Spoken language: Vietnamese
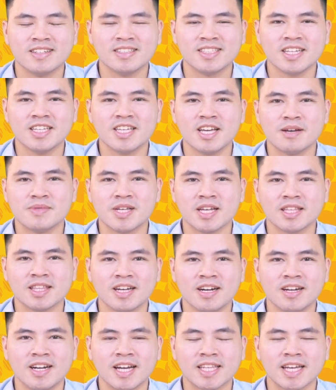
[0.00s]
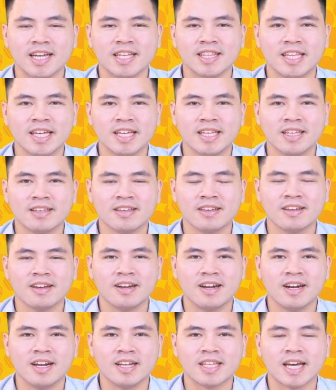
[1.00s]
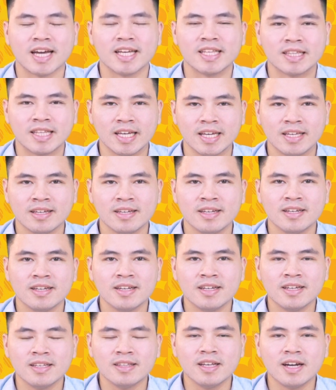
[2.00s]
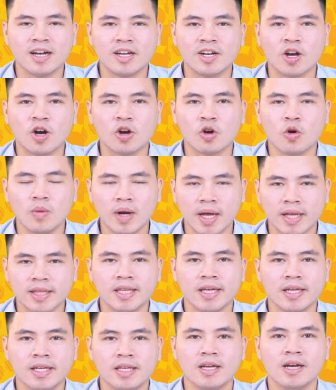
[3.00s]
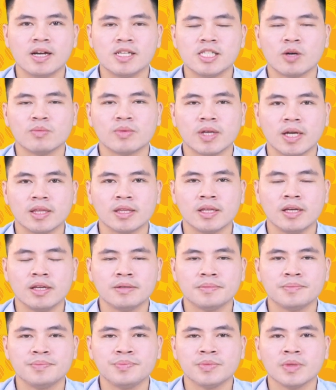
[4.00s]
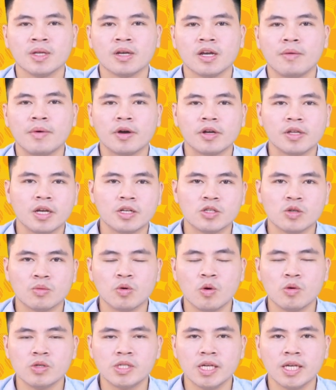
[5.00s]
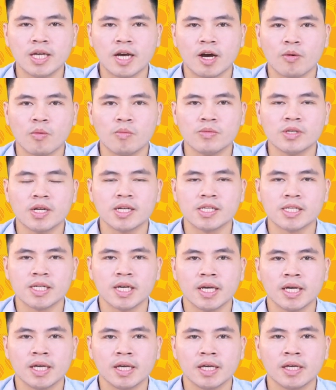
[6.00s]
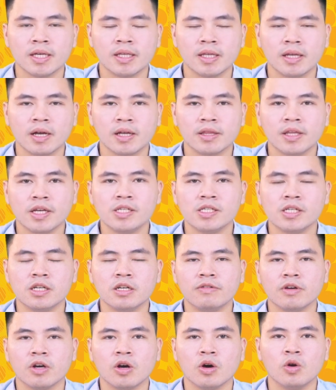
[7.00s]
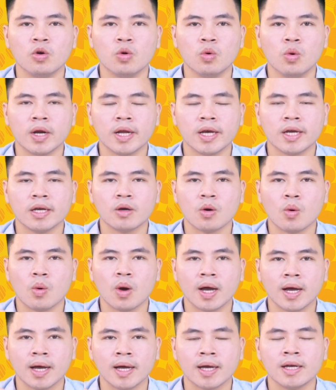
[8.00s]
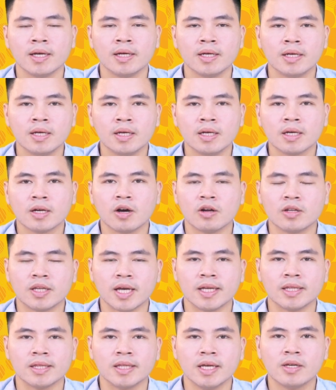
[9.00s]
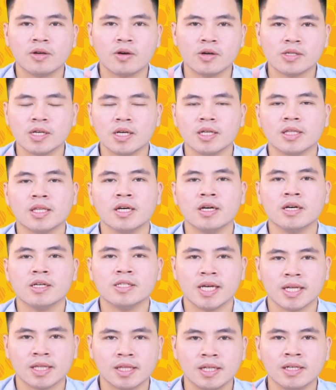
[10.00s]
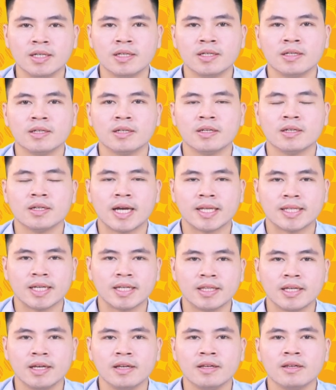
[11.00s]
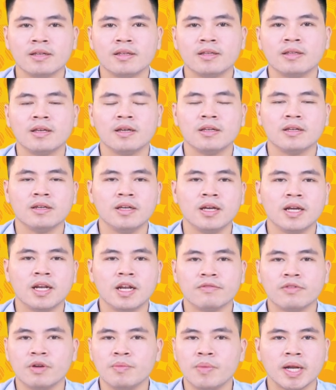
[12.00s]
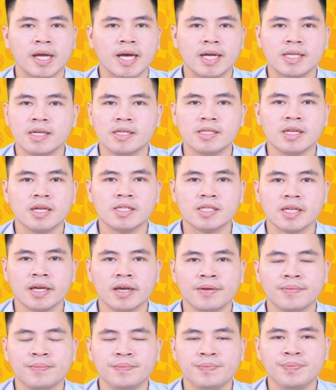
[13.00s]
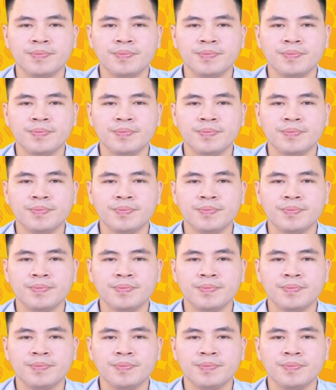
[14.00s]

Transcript: trách nhiệm diệt tơ đạt thành tích đây là thành tích tức là nó cũng là tích nhưng ở trong thành tích các bạn có thể dùng logic học rất là dễ tức là tích chữ phải có lúa này hòa còn thành tích có sợi tơ dệt tơ đạt thành tích thì tự nhiên là phân biệt hai chữ rất là dễ